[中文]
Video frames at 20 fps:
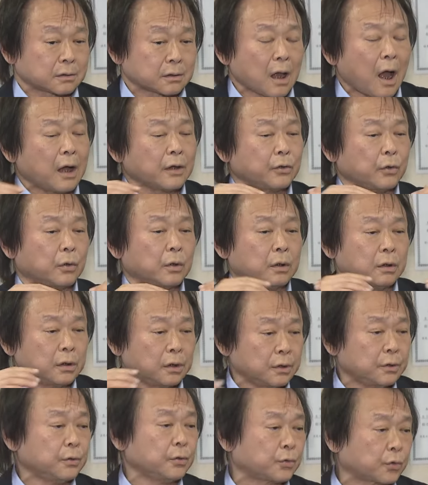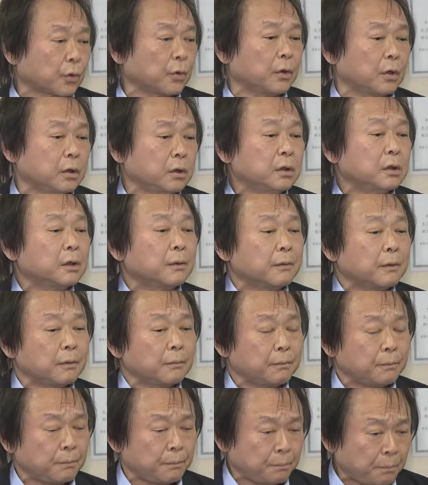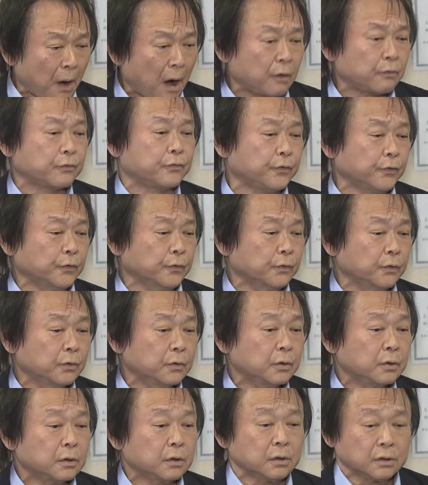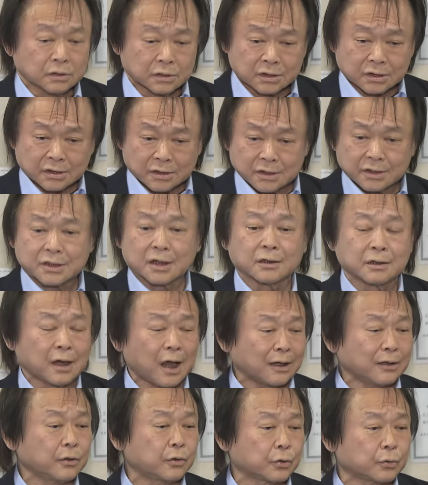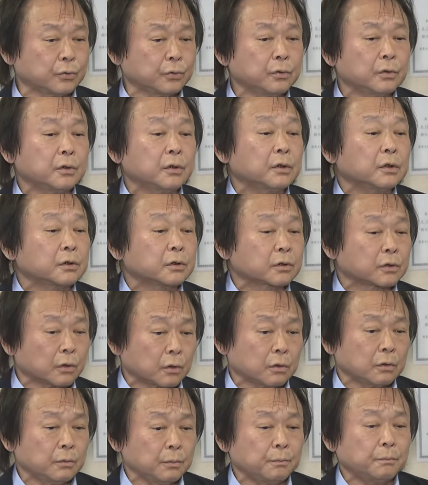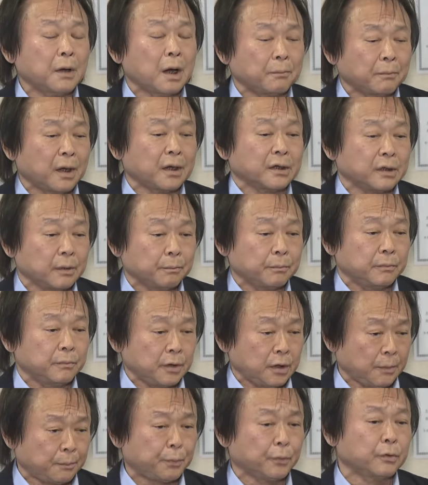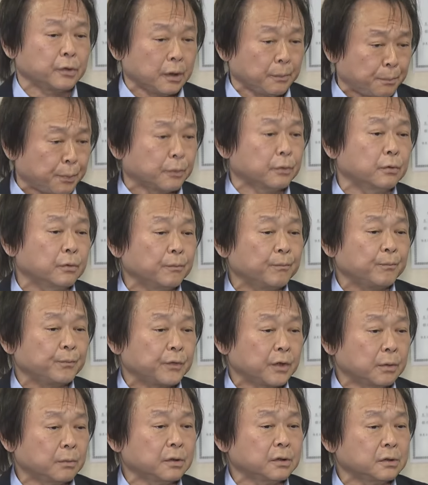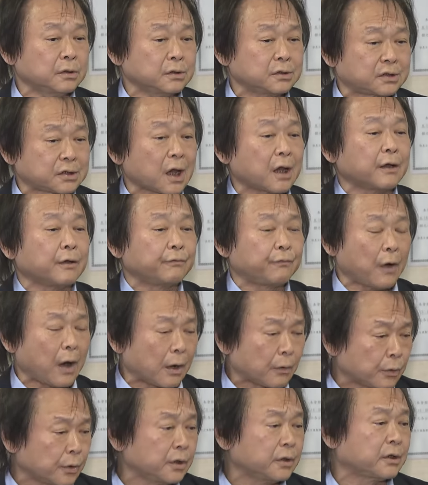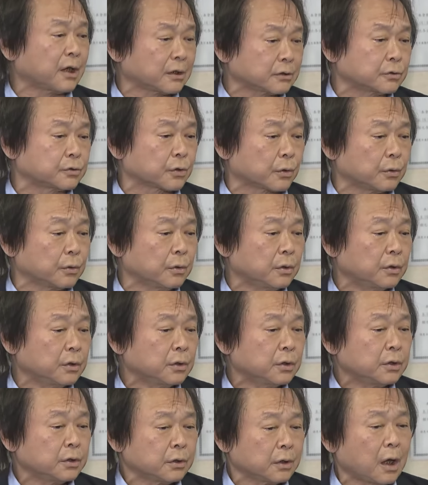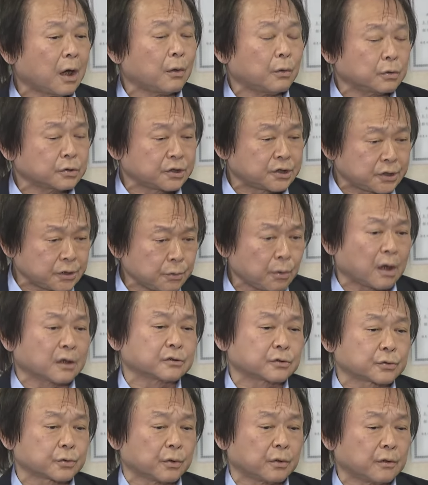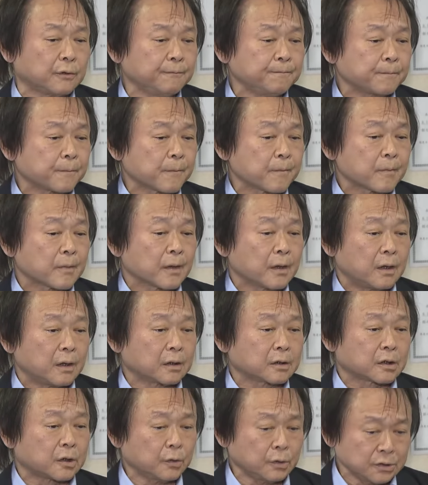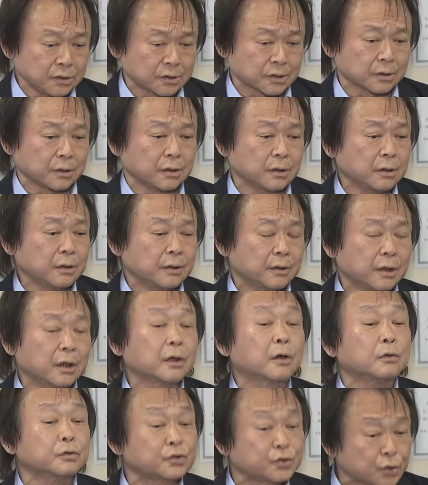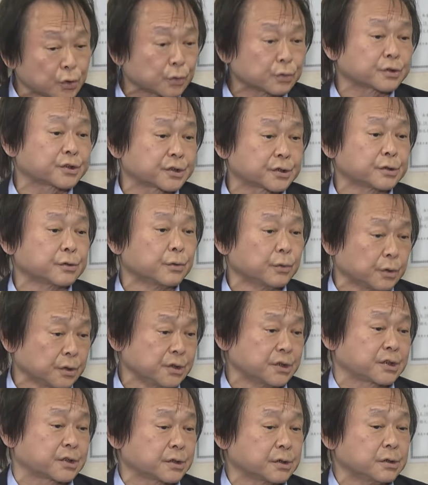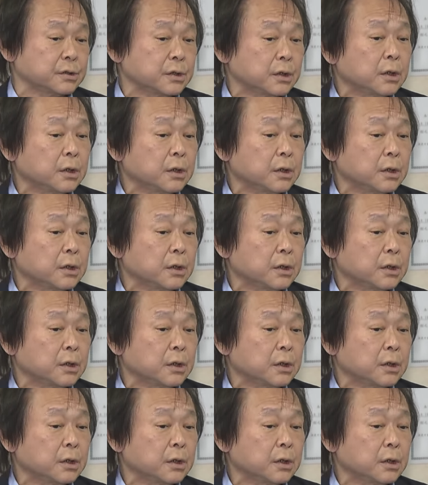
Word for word: 他有很多抱负、施政蓝图，都慢慢一步一步，那么在发挥当中。那我希望说，呃，柯文哲能够就事论事。